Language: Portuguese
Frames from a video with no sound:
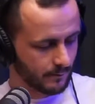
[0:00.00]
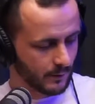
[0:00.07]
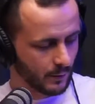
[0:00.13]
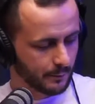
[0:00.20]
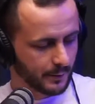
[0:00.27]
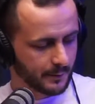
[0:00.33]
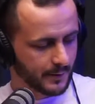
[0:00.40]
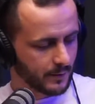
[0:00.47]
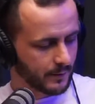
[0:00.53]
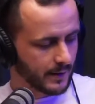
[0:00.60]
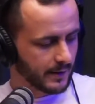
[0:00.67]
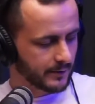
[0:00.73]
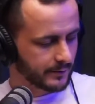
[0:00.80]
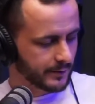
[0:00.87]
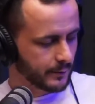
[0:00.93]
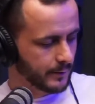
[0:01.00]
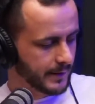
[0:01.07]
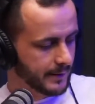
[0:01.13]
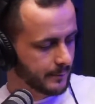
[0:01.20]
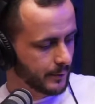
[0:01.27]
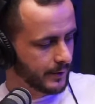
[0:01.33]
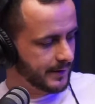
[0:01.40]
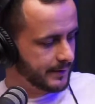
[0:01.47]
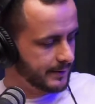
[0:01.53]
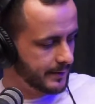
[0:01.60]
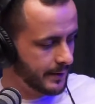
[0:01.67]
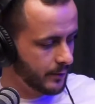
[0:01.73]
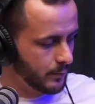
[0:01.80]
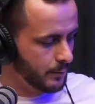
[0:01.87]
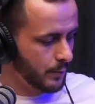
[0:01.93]
o primeiro caso que eu lembro que
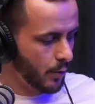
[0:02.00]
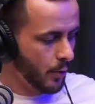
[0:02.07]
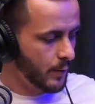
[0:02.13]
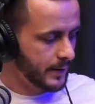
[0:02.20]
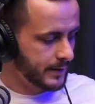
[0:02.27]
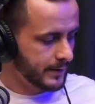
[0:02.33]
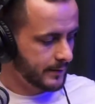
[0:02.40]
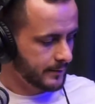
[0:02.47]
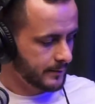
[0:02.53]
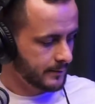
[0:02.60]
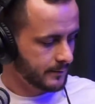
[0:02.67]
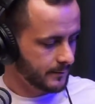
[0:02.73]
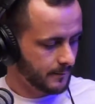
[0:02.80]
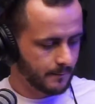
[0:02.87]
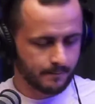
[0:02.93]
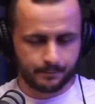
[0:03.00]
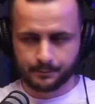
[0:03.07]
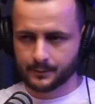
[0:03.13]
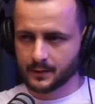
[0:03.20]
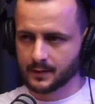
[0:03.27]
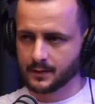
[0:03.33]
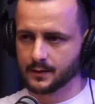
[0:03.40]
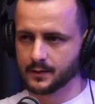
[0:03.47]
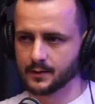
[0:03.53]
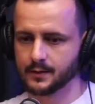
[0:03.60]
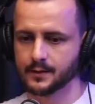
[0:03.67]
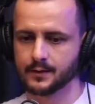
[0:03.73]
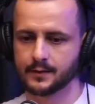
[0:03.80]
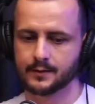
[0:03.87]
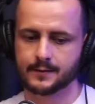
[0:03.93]
deu boa, né?
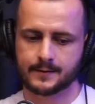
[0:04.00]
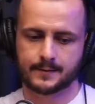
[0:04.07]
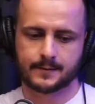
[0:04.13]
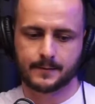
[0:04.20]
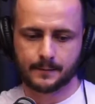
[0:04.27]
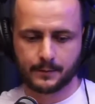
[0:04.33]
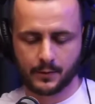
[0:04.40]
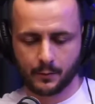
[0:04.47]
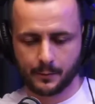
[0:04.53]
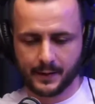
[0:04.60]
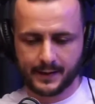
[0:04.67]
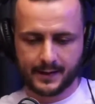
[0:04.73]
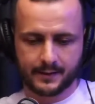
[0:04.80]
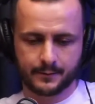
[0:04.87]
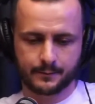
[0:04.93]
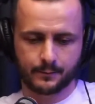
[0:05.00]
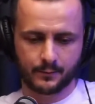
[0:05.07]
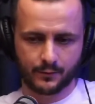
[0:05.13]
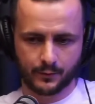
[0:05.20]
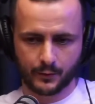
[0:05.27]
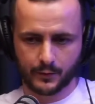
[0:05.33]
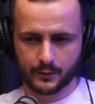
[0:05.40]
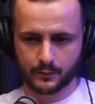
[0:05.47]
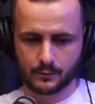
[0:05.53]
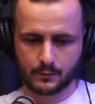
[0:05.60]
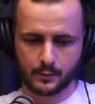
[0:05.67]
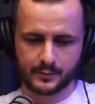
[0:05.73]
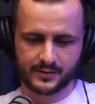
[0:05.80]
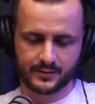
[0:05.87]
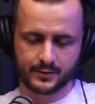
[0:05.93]
Que, que eu peguei foi um
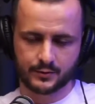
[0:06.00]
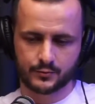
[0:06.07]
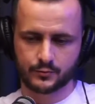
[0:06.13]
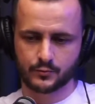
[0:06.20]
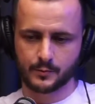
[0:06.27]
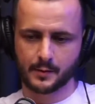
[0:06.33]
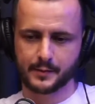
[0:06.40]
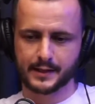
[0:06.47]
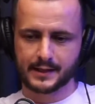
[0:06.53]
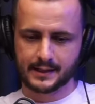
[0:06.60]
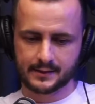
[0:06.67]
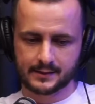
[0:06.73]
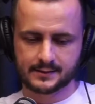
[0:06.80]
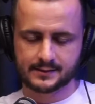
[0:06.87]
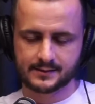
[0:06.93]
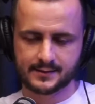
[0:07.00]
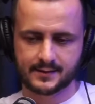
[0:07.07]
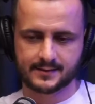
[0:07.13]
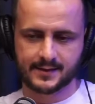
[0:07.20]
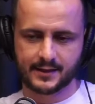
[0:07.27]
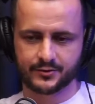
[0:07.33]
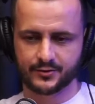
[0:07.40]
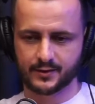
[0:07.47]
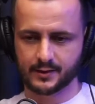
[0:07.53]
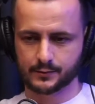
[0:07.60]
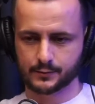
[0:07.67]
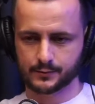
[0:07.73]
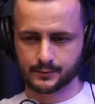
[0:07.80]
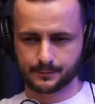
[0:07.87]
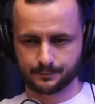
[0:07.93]
homicídio de uma menina de 17
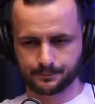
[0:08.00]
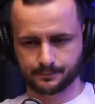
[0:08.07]
anos.